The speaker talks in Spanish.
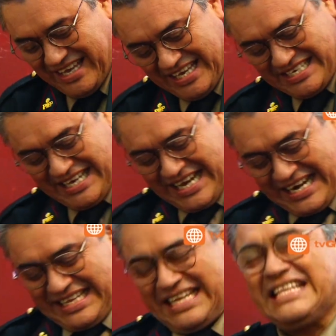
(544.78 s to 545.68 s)
¿Y
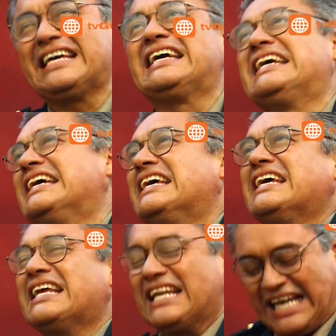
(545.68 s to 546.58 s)
Segarra
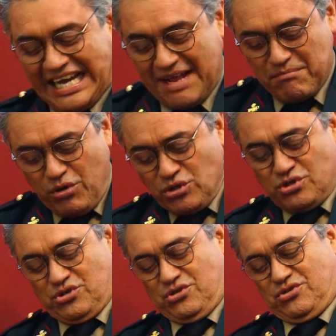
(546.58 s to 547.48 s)
tiene la gran
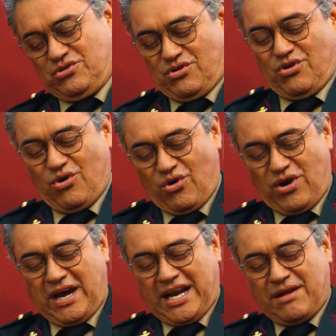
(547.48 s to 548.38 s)
voz o
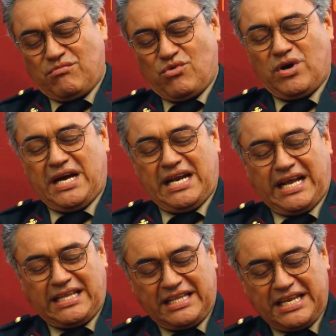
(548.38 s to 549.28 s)
la gran mujer
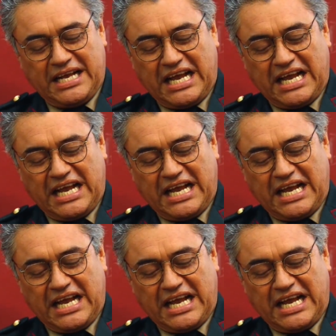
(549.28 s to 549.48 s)
que te tiene